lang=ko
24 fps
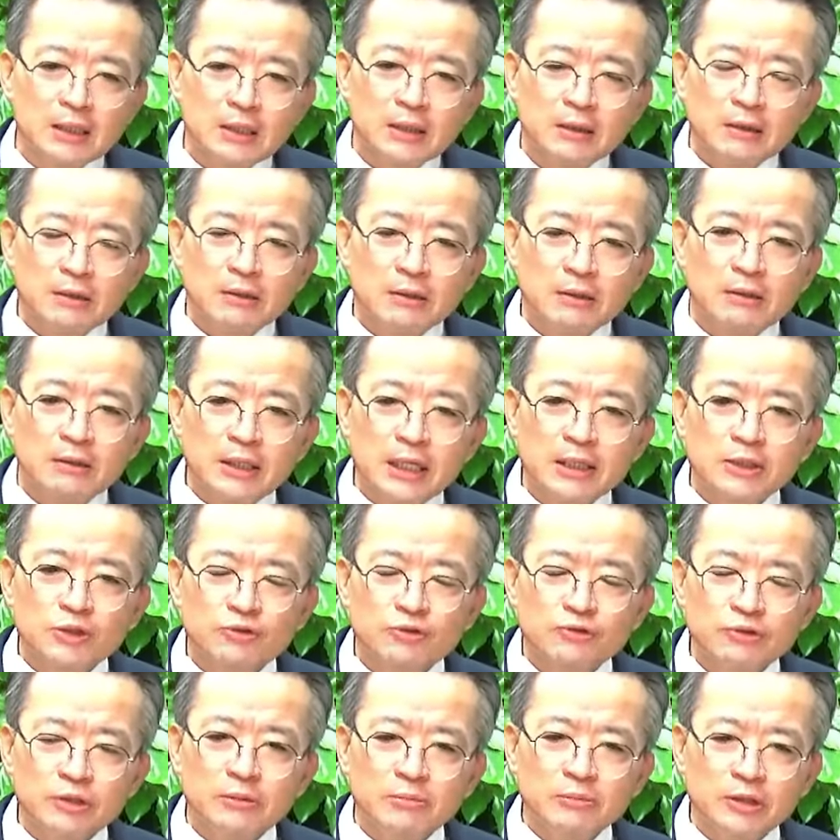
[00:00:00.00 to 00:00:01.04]
어
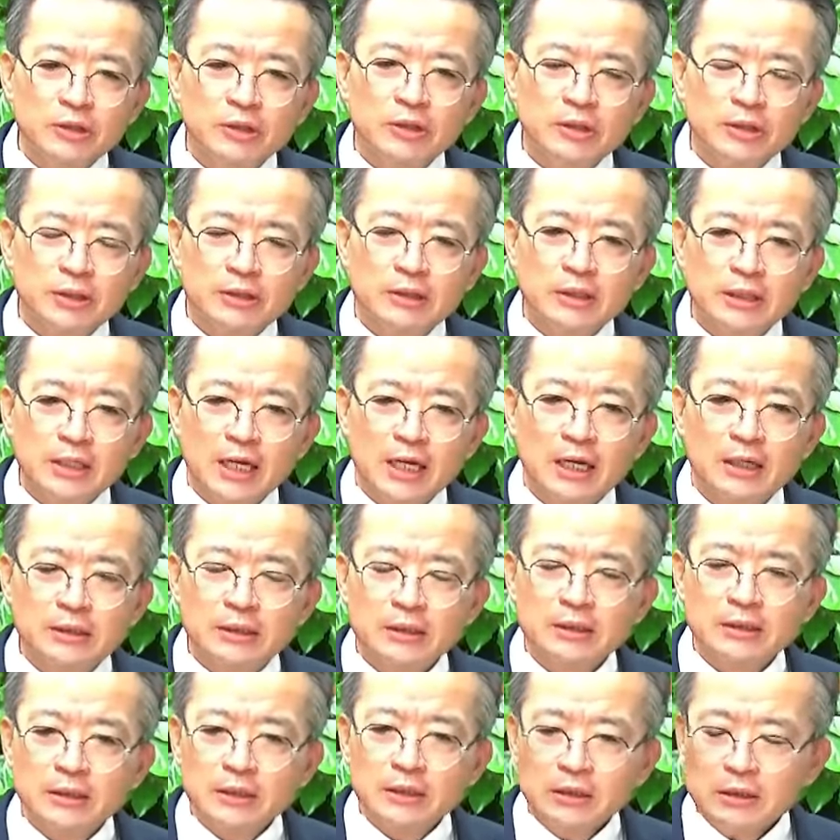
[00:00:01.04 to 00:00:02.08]
예수님을 그냥
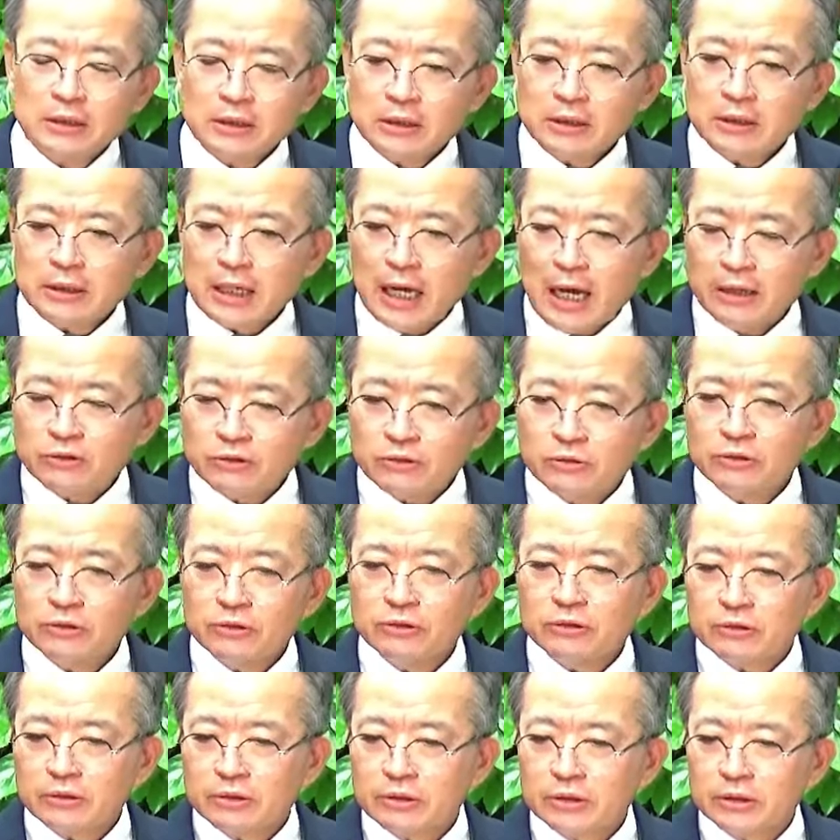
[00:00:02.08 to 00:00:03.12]

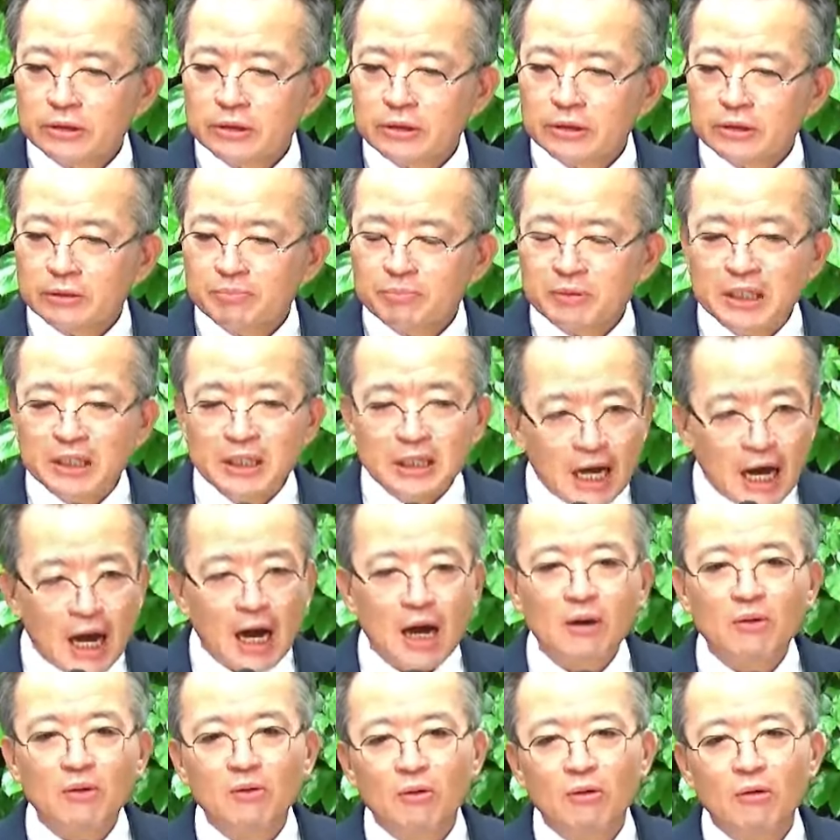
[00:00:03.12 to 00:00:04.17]
아주 그
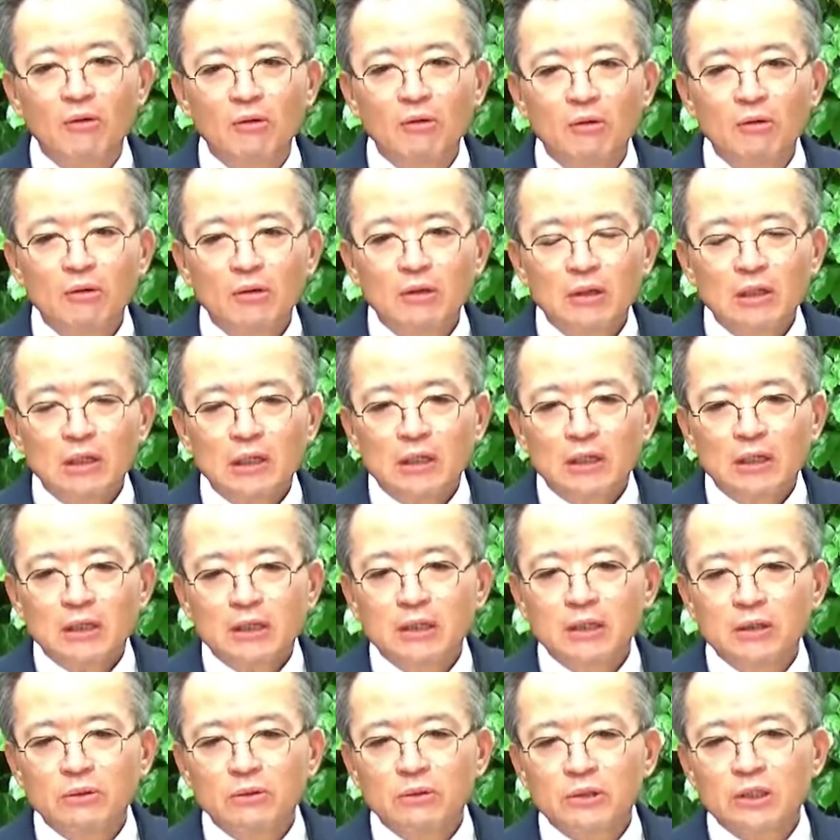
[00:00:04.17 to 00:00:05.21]
비하고
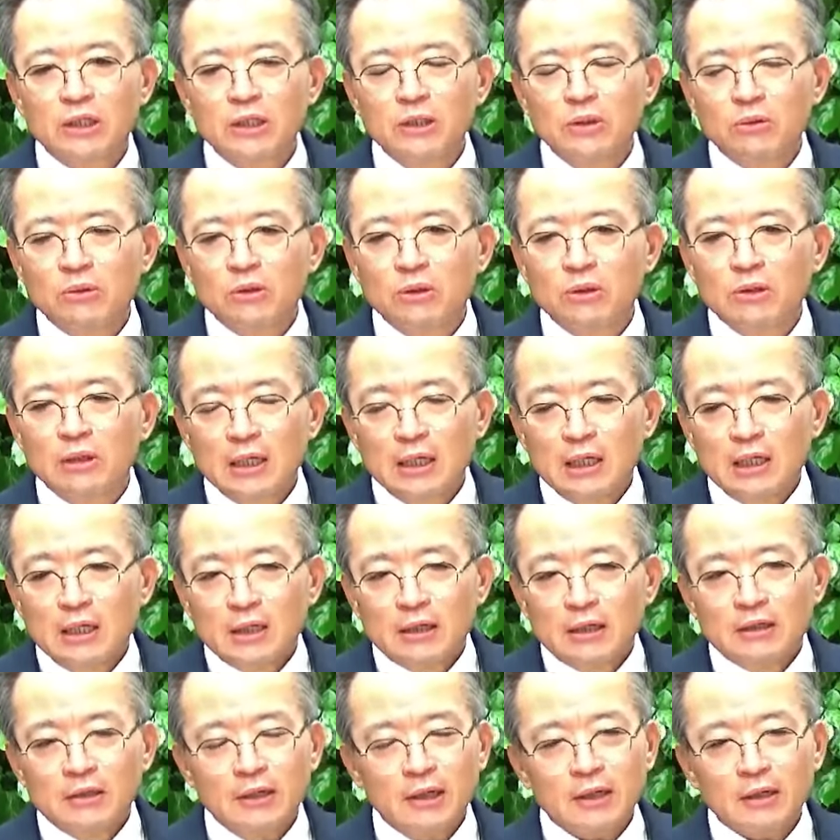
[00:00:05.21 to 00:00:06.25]
그리고 기독교
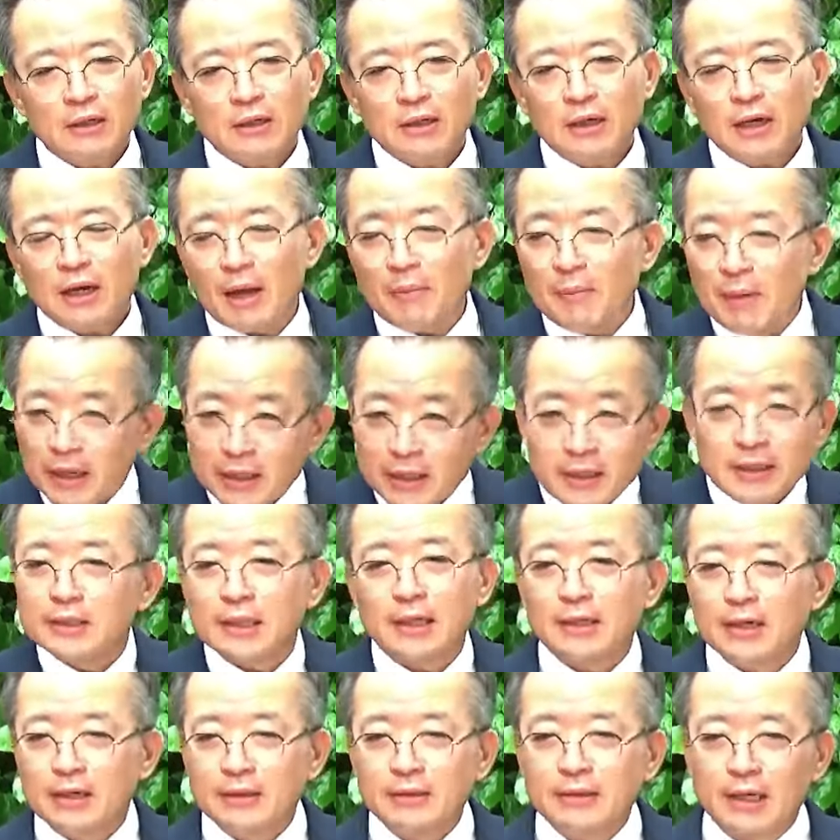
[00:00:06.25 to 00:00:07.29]
그런데 가만히
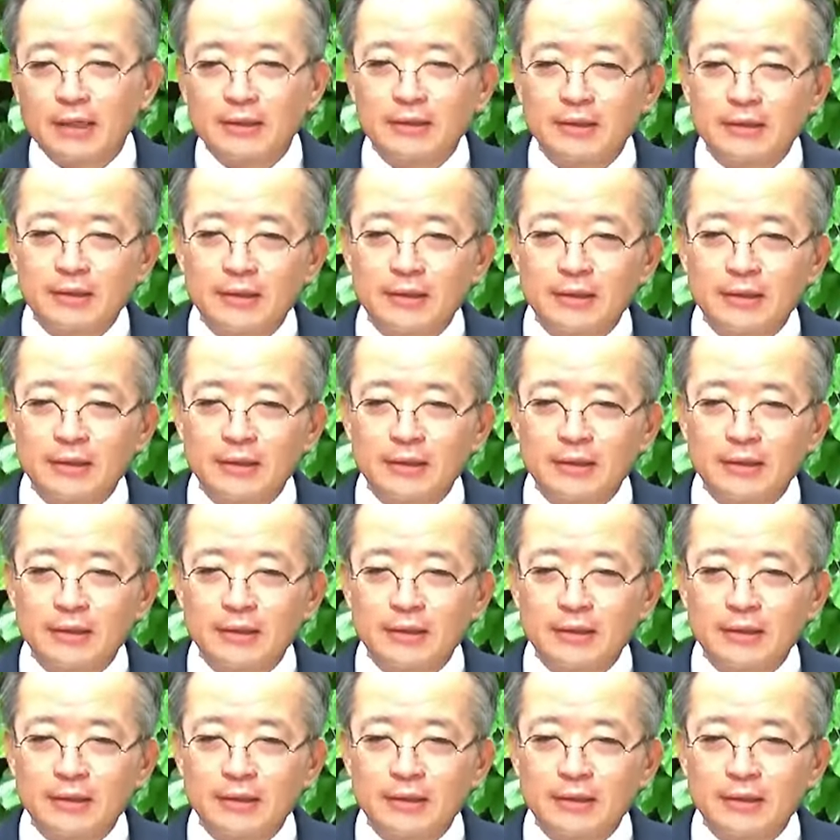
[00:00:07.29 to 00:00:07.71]
있잖아요 다들